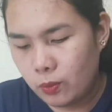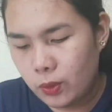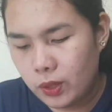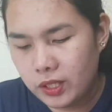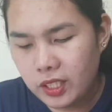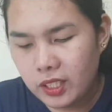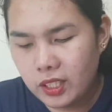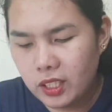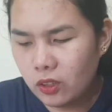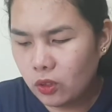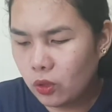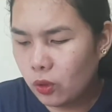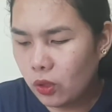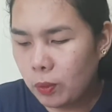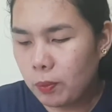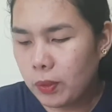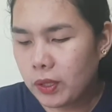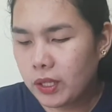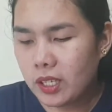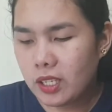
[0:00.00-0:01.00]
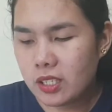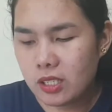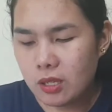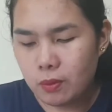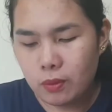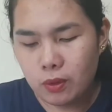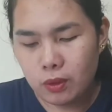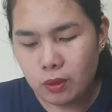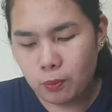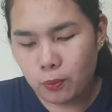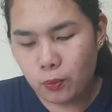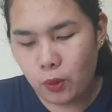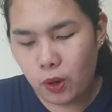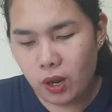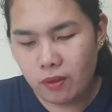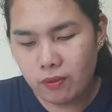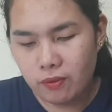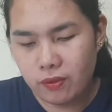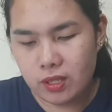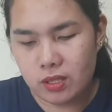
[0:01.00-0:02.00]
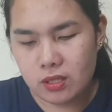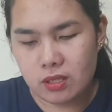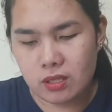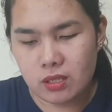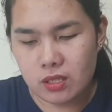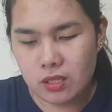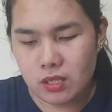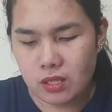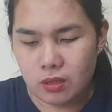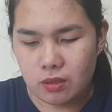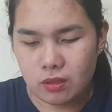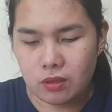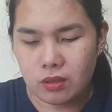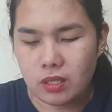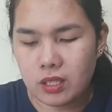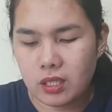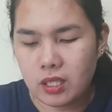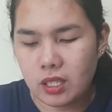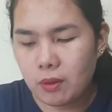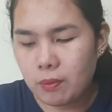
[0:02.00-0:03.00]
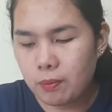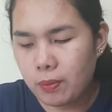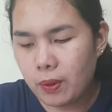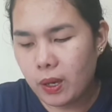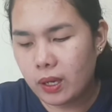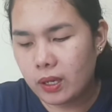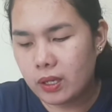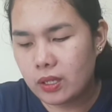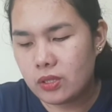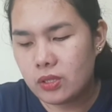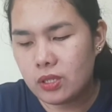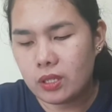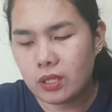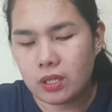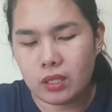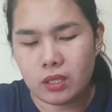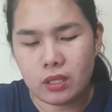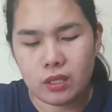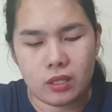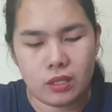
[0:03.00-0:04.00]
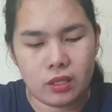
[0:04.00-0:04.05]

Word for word: Pwede din itong ipadala sa mga province kasi ang ganda ng packaging. Eh.